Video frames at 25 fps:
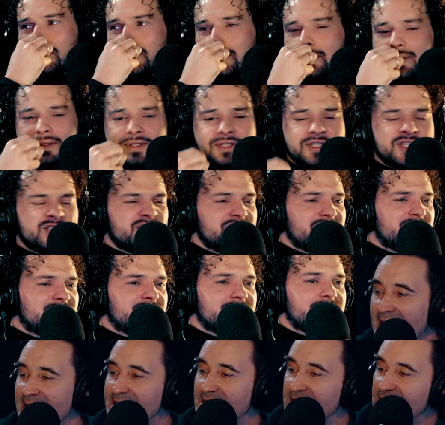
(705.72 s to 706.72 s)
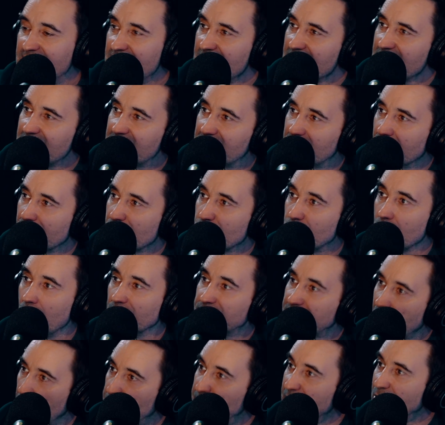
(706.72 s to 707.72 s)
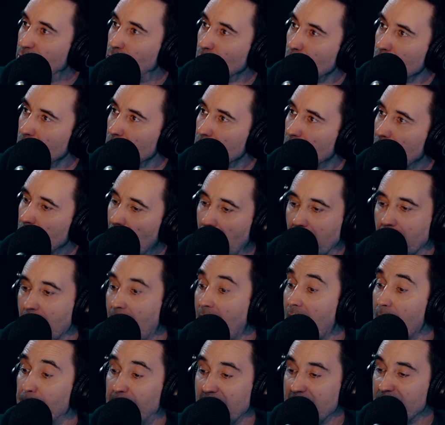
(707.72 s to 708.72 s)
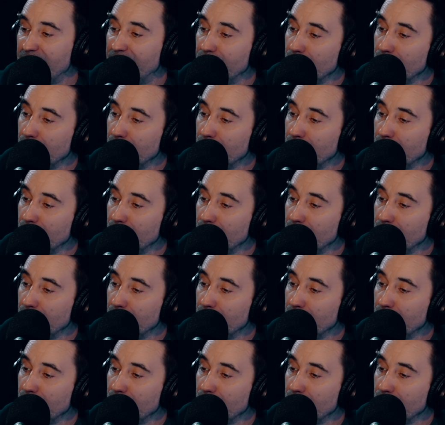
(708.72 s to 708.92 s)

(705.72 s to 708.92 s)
ah, ah. mais ça existe. Genre, t'habites où, où ça à,